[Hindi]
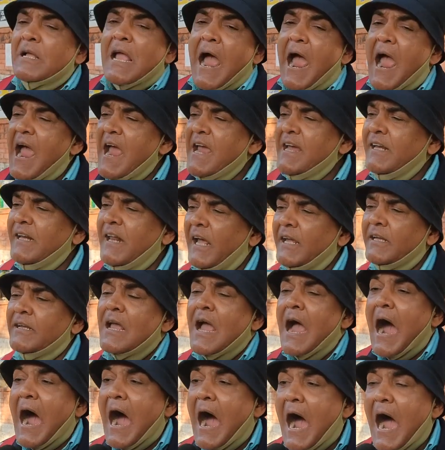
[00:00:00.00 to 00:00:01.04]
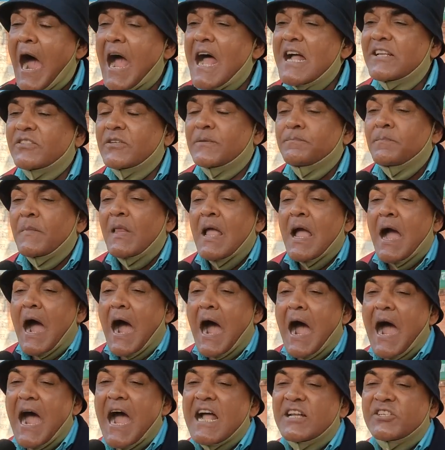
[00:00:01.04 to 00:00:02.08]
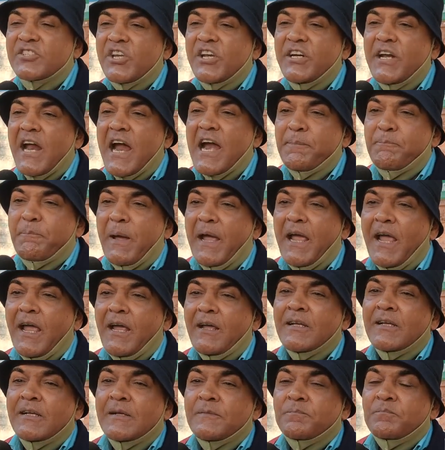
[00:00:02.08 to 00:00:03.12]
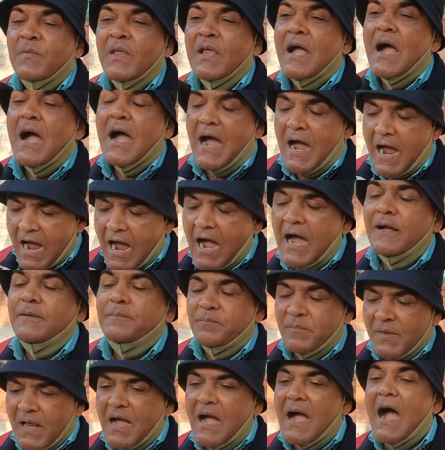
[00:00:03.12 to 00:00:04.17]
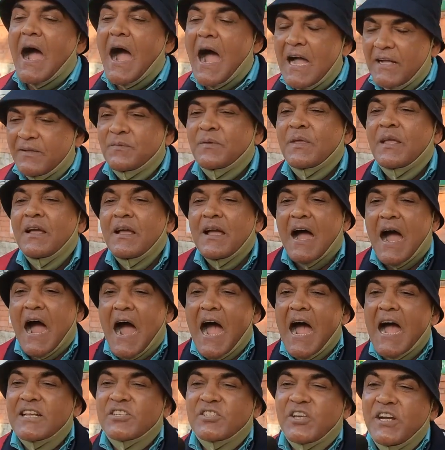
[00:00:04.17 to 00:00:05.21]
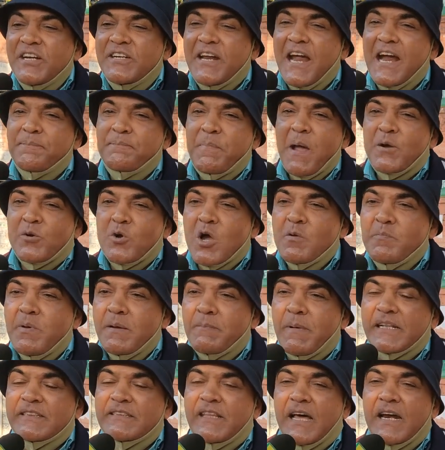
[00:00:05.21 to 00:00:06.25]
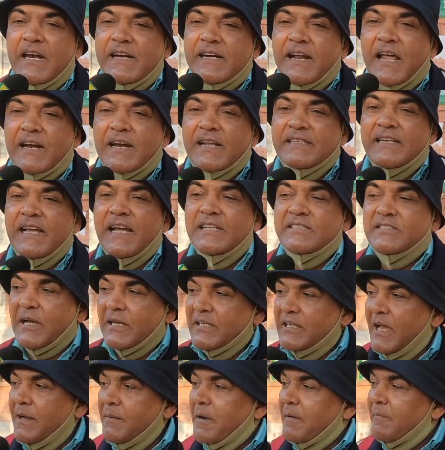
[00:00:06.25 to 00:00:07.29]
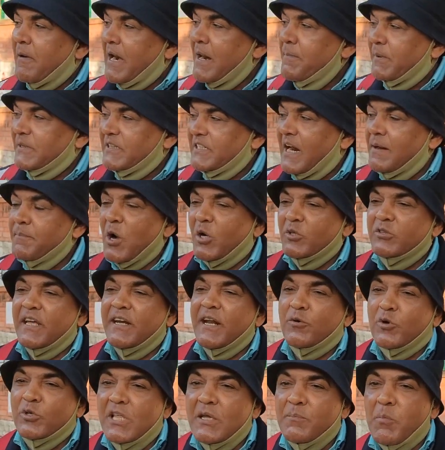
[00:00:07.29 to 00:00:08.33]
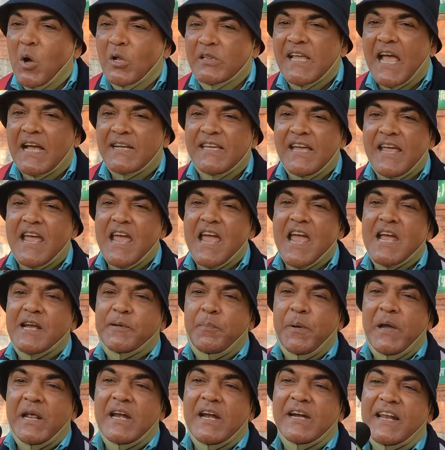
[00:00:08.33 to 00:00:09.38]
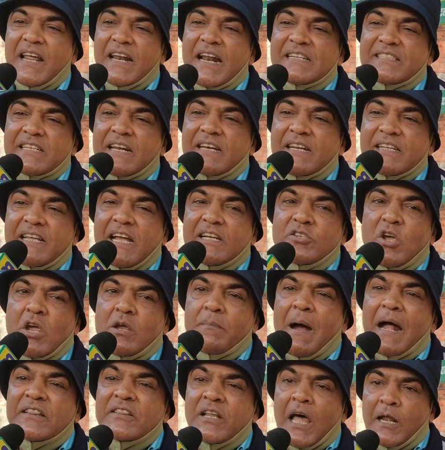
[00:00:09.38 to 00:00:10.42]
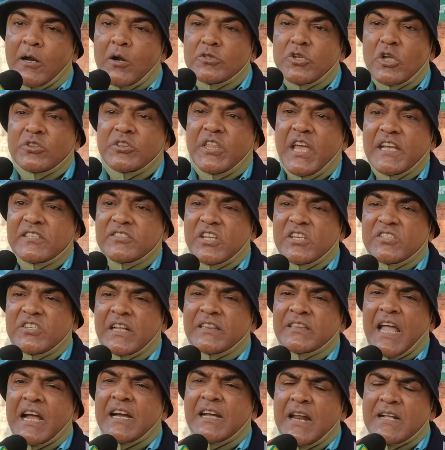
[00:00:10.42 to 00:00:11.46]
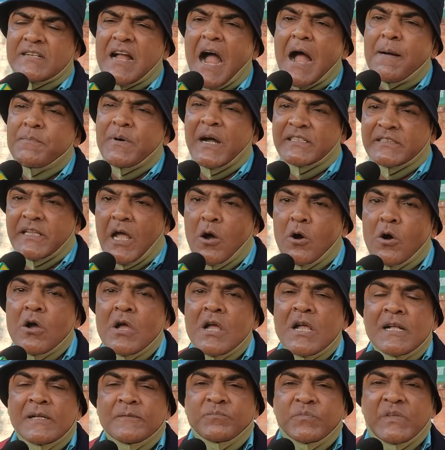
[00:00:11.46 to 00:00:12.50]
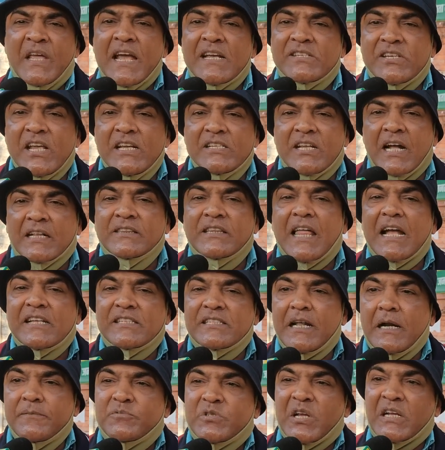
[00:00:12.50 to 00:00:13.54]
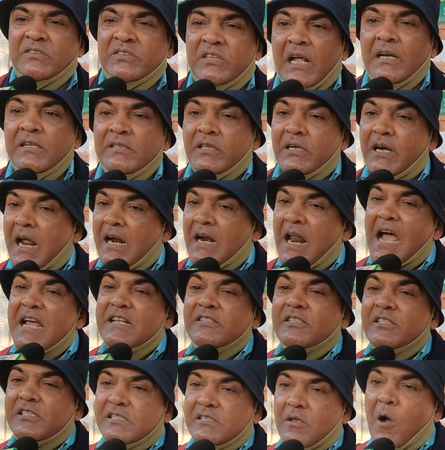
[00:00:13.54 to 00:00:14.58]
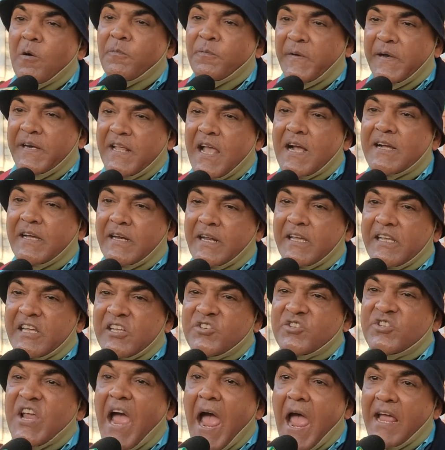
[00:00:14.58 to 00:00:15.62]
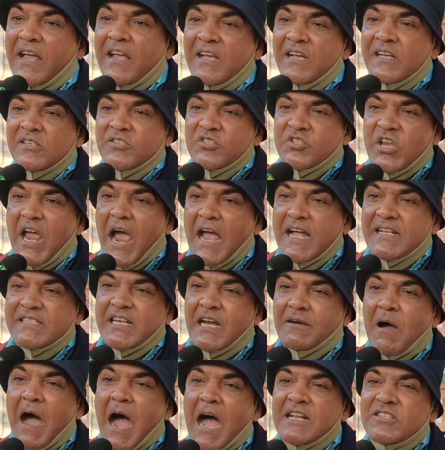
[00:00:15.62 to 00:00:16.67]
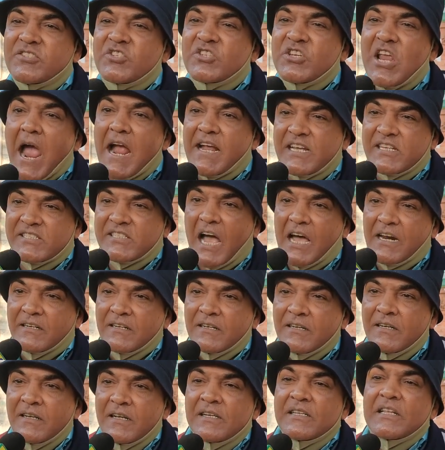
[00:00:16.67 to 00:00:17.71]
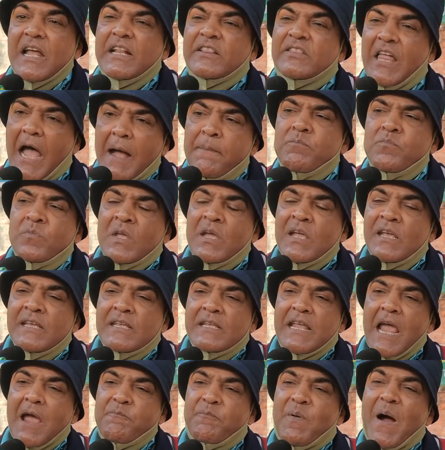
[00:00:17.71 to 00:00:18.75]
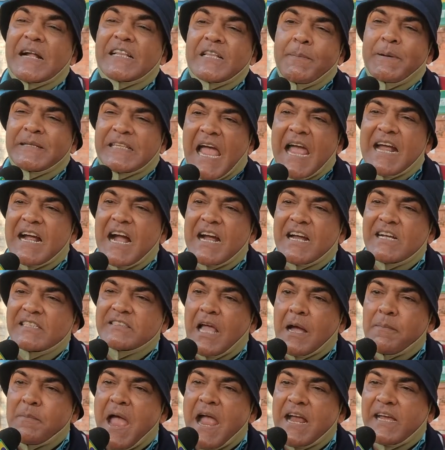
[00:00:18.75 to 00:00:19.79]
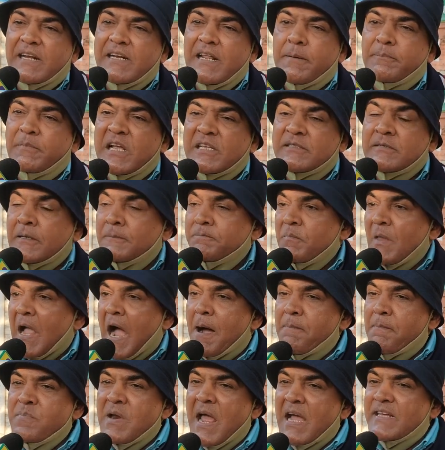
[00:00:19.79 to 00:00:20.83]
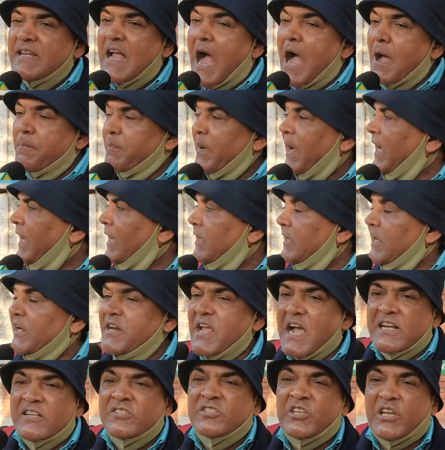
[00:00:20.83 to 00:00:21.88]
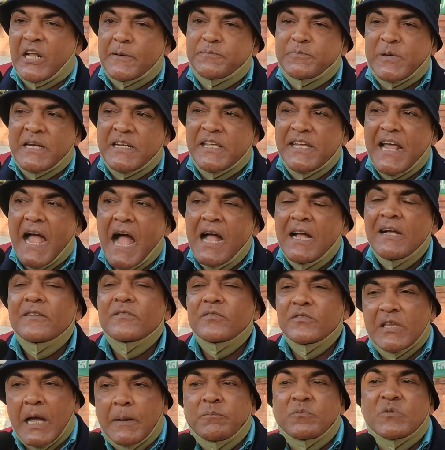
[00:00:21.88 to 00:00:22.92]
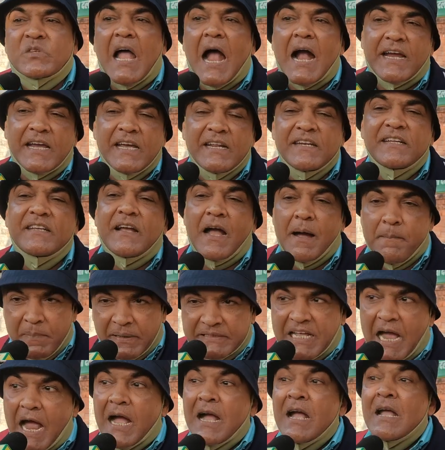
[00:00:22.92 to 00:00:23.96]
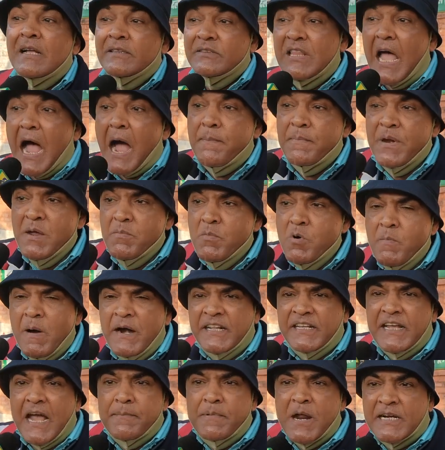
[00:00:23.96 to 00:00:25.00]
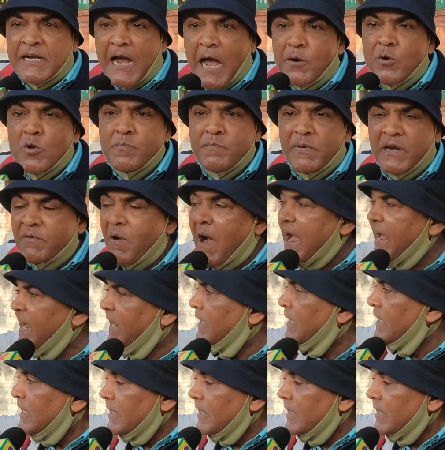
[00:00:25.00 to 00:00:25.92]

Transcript: है ही नहीं बीजेपी नहीं चाहिए आम आदमी पार्टी नहीं चाहिए तो आज की डेट पे कोई भी ईमानदार लीडर नहीं है ये हमारे पत्रकार महोदय ने खुद ही बोल दिया कि एक भी लीडर ऐसा नहीं है जो ईमानदार हो जो देश की जनता के लिए काम करता हो देश की जनता सिर्फ जनतंत्र अलायंस ऑफ इंडिया करेगी जय जवान जय किसान ये दम ये वक्त बताएगा की दम है कि नहीं हमने हमने यहाँ पे इंडिया करप्शन किया दम था के नहीं हम बताया दामनी मूवमेंट के हमने कानून बनवाए